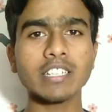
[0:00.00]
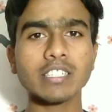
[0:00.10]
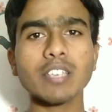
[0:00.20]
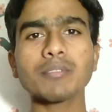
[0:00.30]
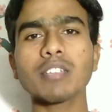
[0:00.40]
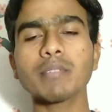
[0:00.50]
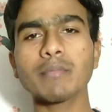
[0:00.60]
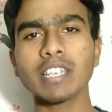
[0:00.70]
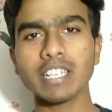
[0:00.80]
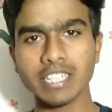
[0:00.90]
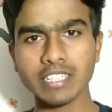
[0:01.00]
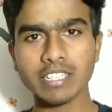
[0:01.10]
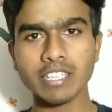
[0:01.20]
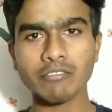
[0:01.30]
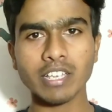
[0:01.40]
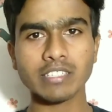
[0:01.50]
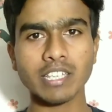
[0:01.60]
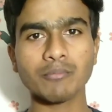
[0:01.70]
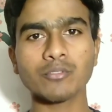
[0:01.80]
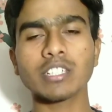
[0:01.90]
डिस्क्रिप्शन में मैंने लिंक दे दिया वहाँ से
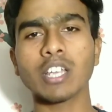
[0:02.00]
आप उसे